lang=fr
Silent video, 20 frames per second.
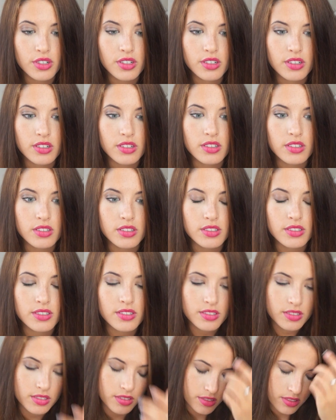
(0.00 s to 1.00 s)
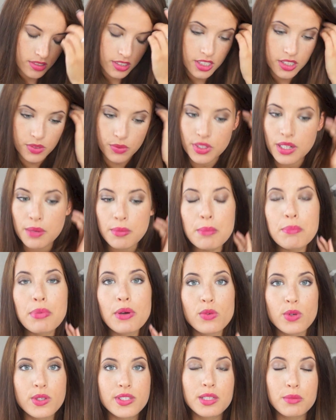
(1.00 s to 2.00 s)
on n'a même
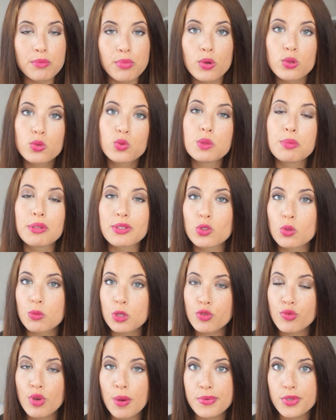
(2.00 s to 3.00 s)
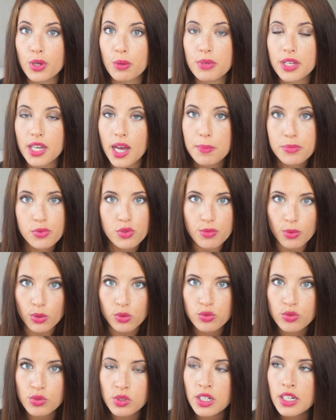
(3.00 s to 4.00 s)
pas eu assez de produits parce que mes cheveux absorbaient absolument
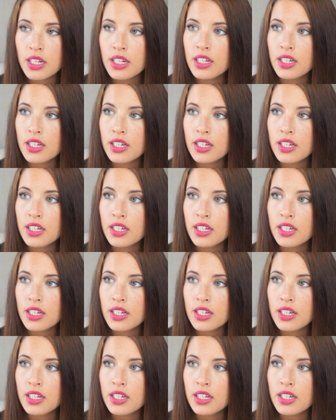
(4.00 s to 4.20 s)
tout.